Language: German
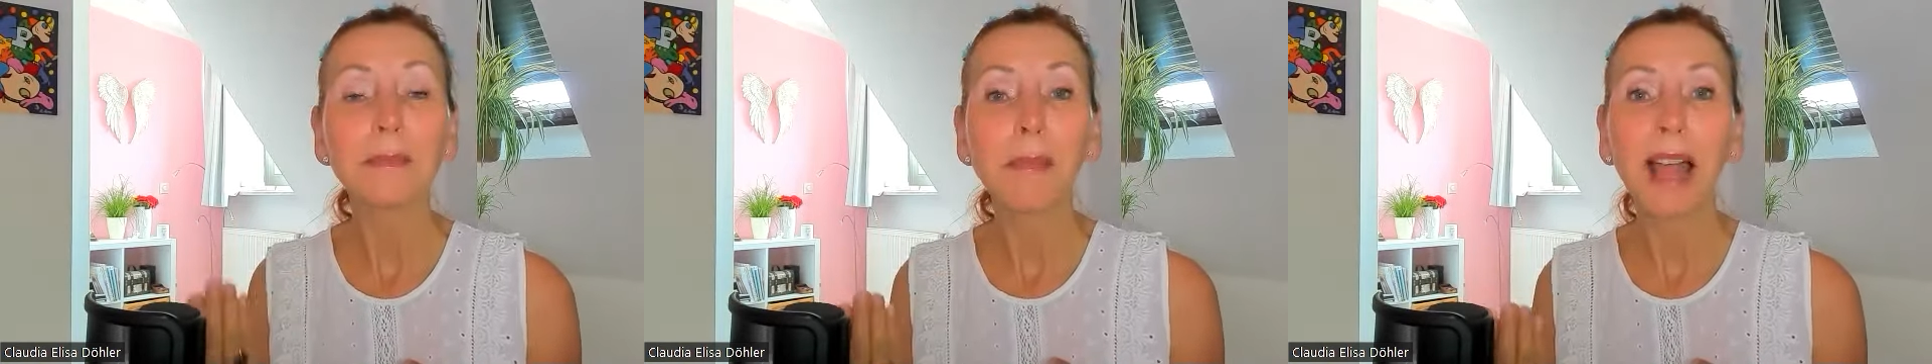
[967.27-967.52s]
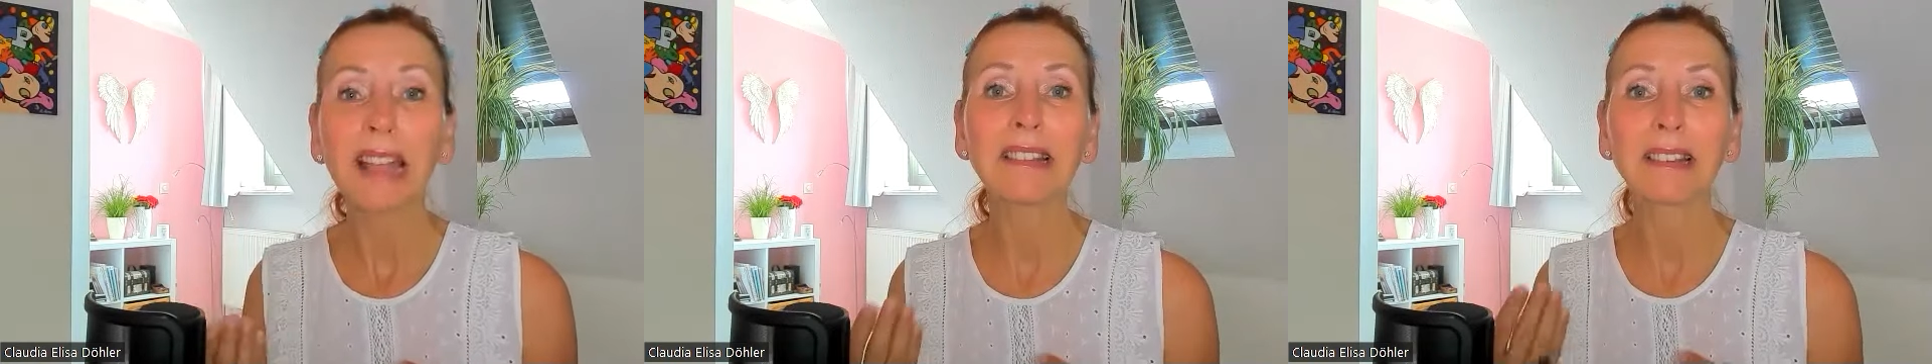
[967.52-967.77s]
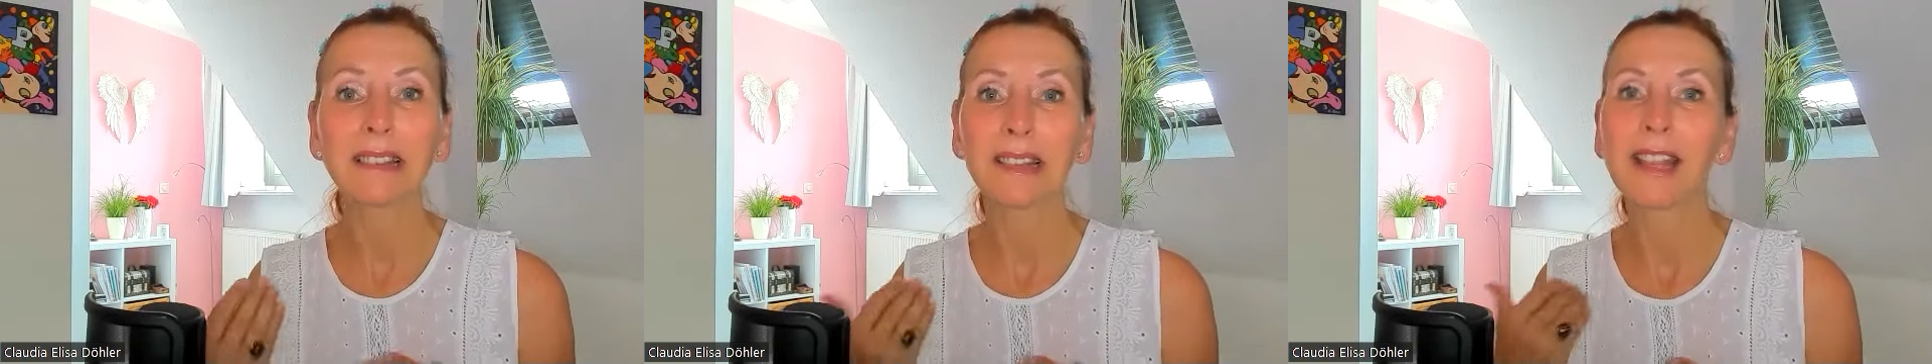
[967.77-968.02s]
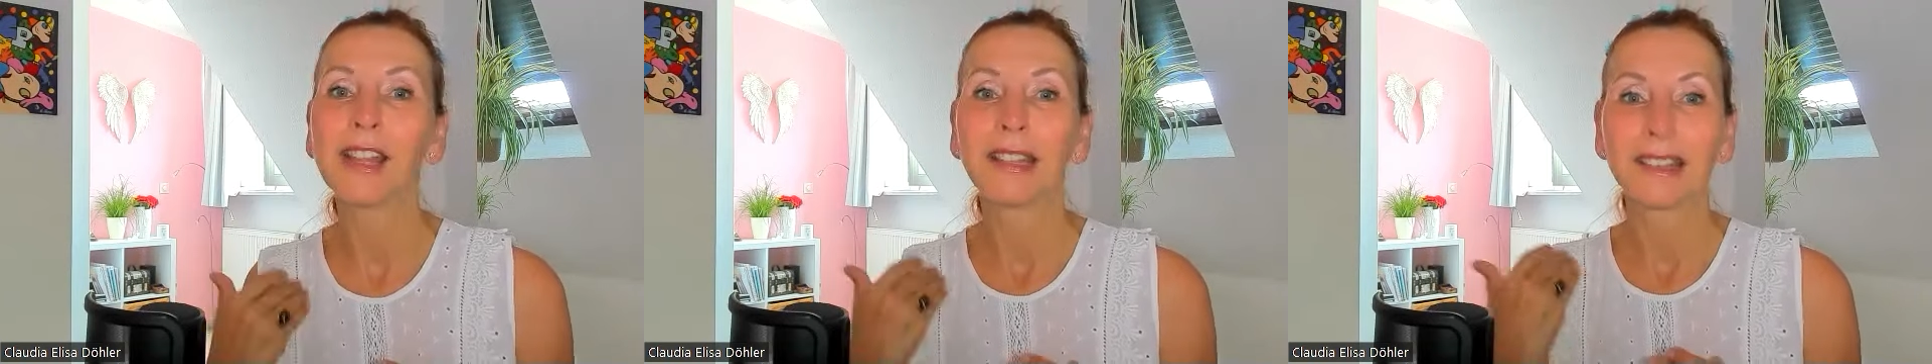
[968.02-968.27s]
die
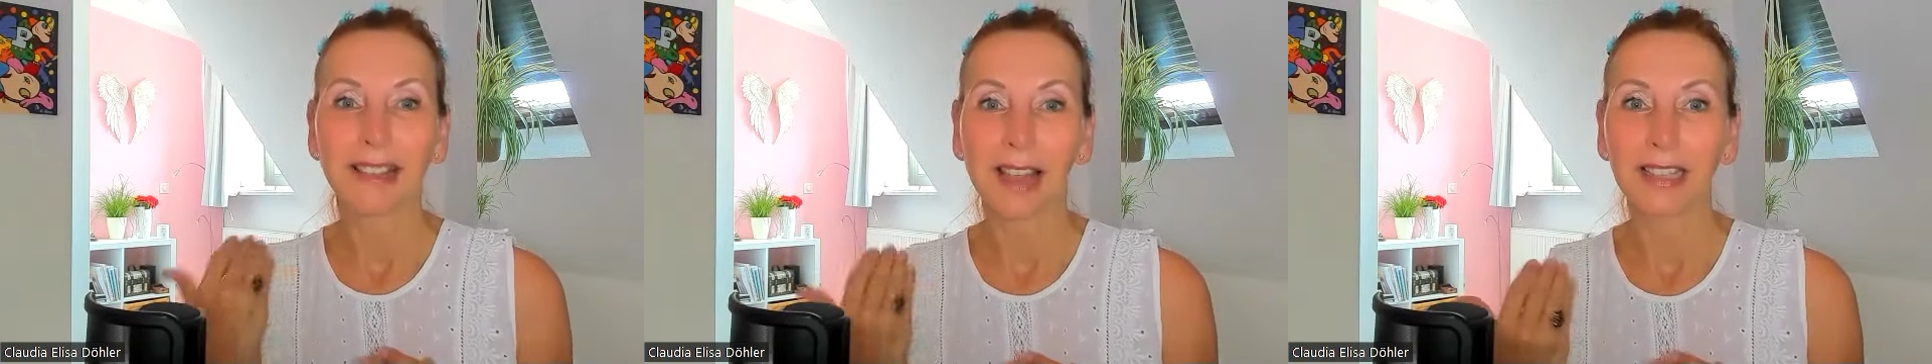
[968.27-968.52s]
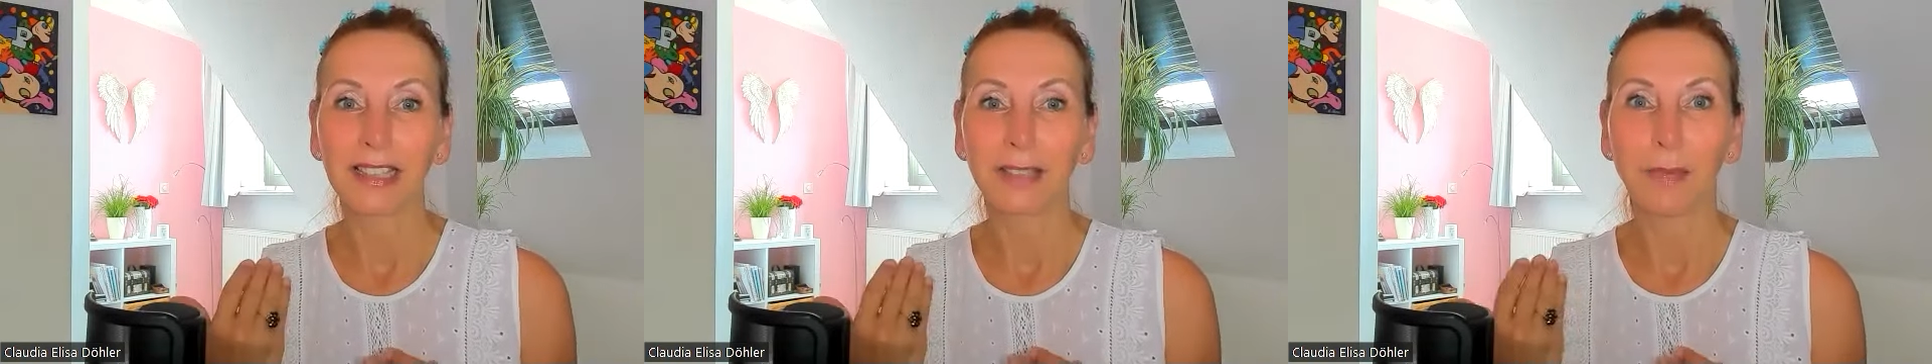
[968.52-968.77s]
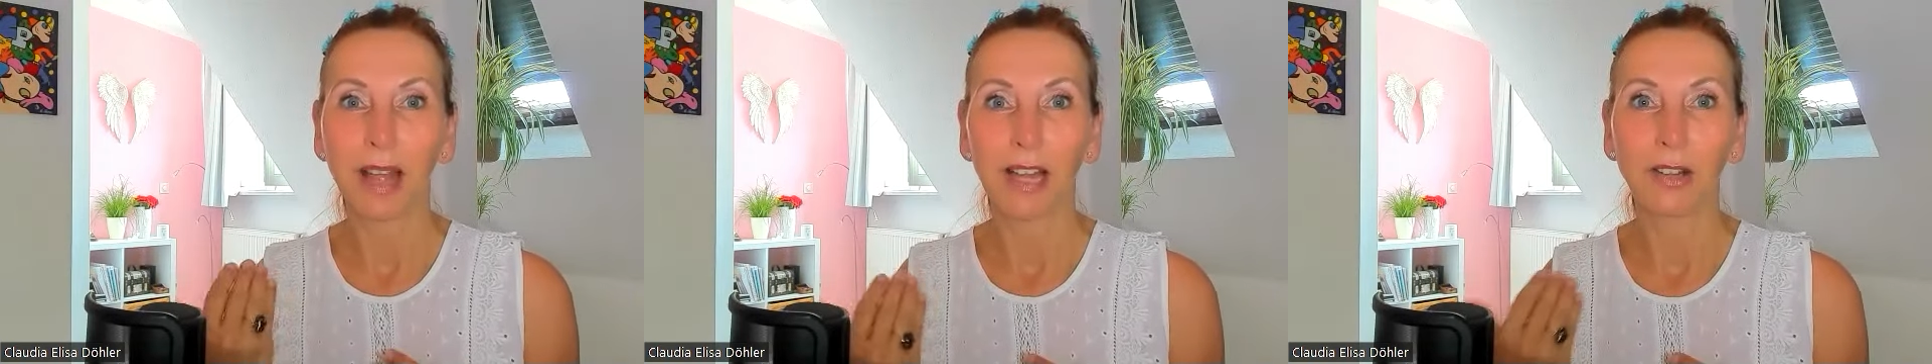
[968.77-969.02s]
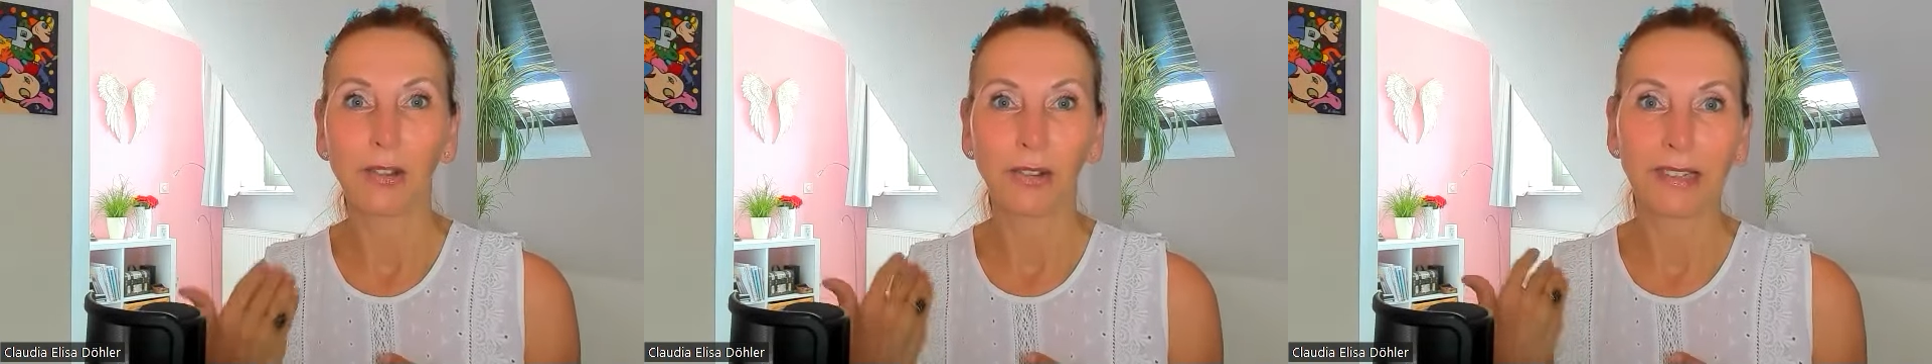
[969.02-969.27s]
meisten, sage ich
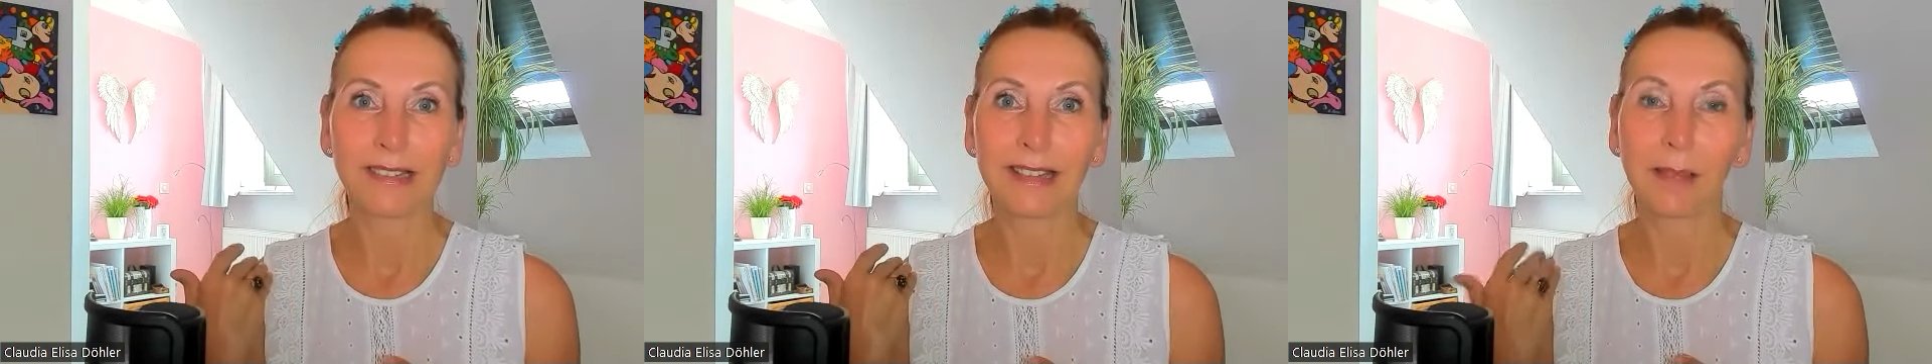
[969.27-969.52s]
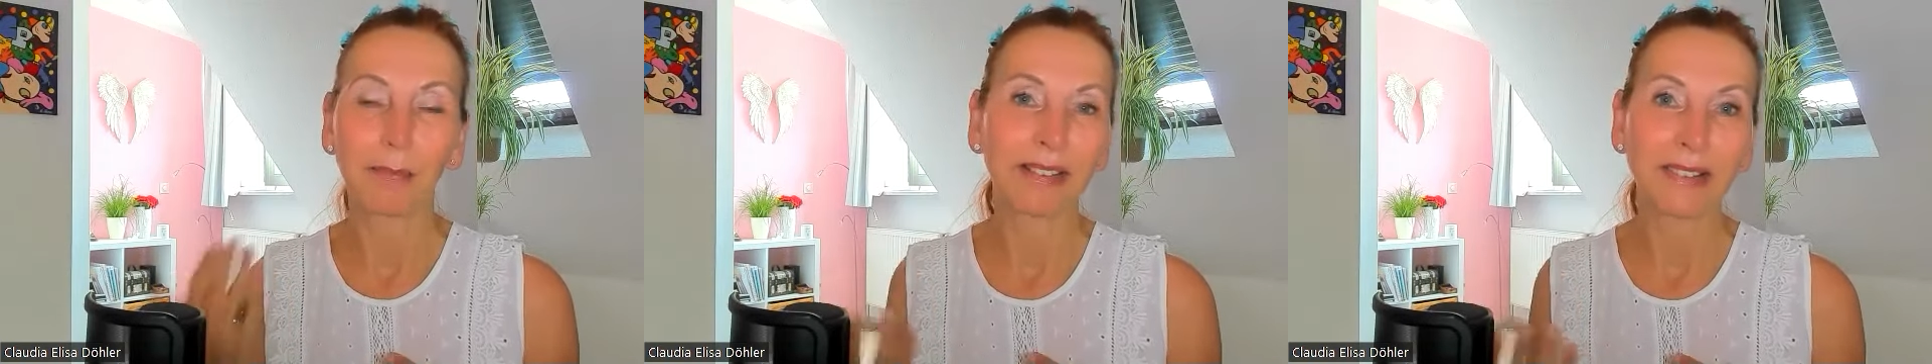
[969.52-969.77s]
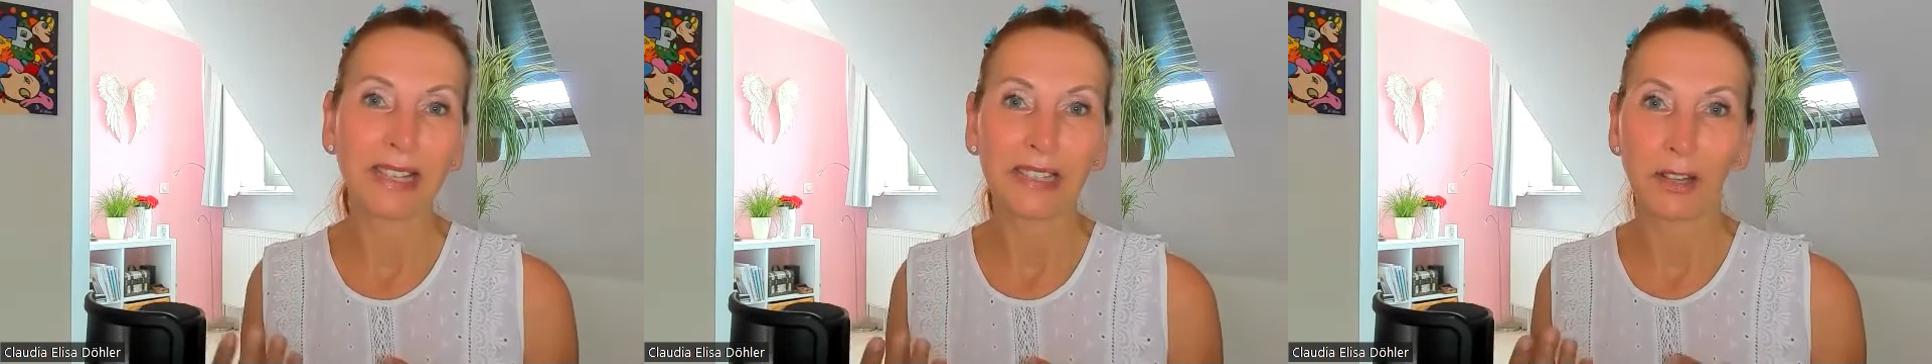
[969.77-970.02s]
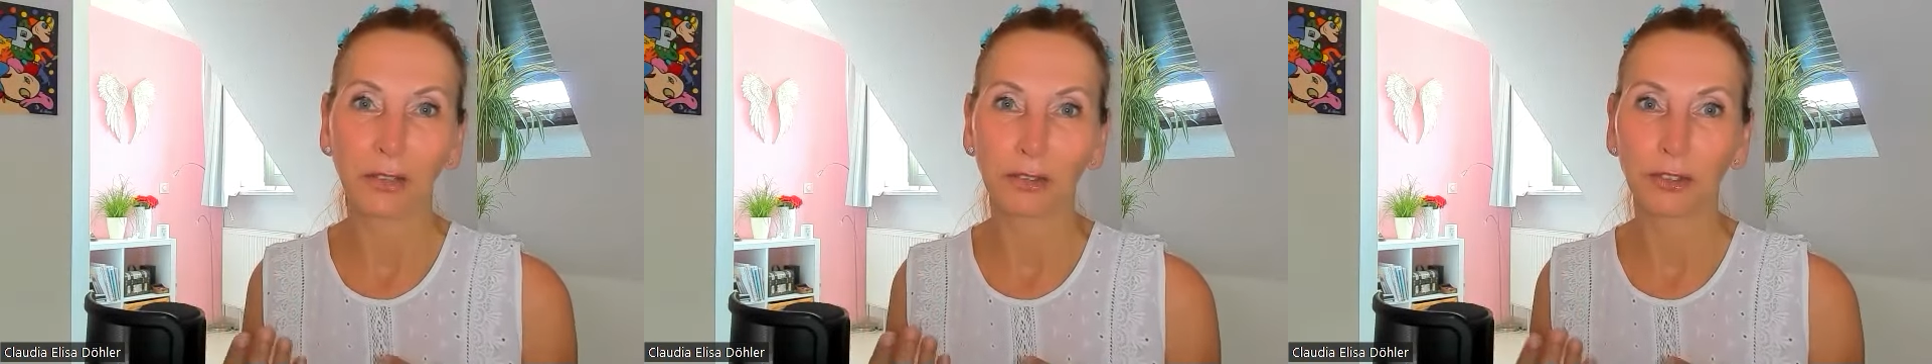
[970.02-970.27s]
mal. Und da
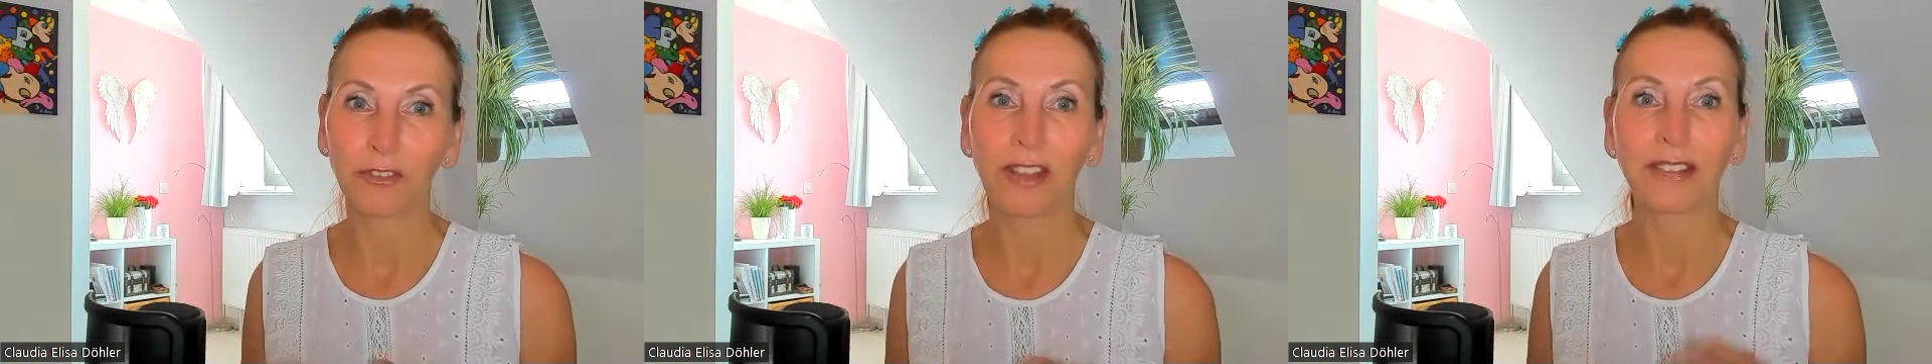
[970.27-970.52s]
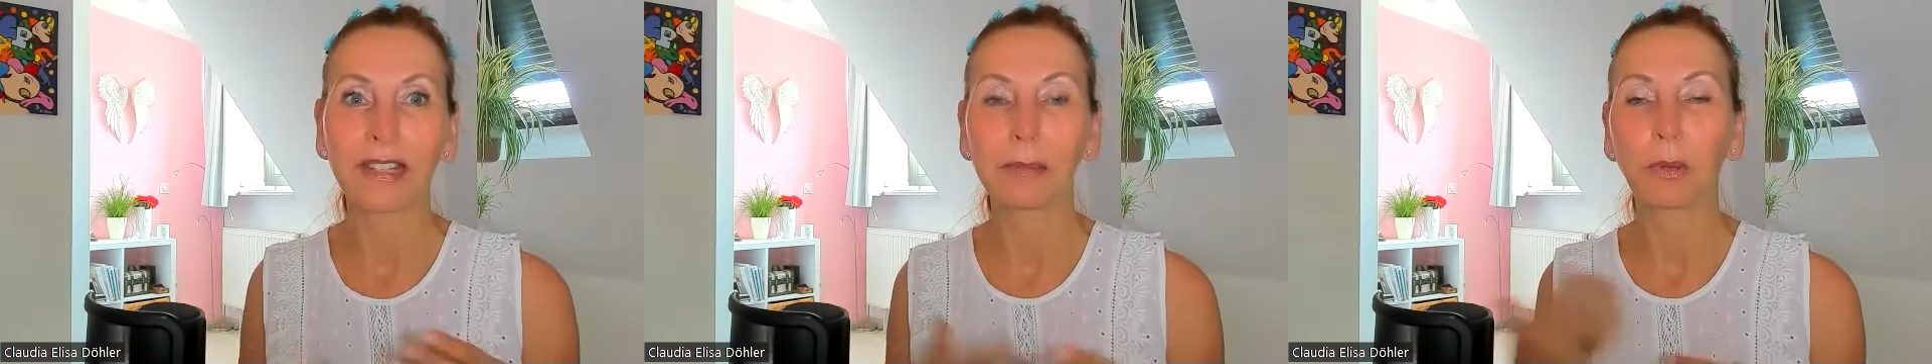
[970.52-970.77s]
passiert auch schon was.